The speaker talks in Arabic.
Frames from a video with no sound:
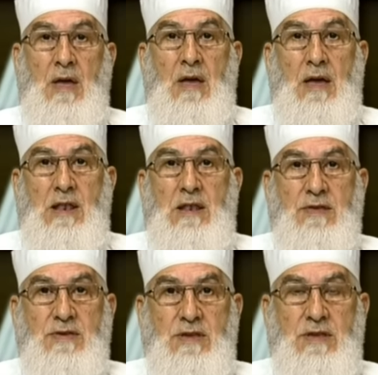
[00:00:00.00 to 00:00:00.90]

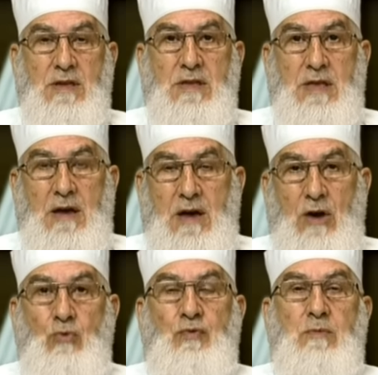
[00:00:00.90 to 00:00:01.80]
الذي
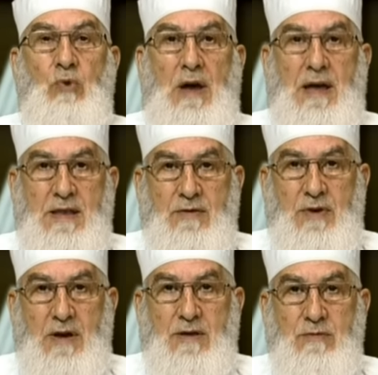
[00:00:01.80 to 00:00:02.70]
يقع في
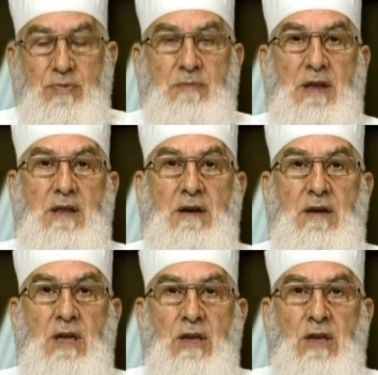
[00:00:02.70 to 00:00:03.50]
مخالفة بمعنى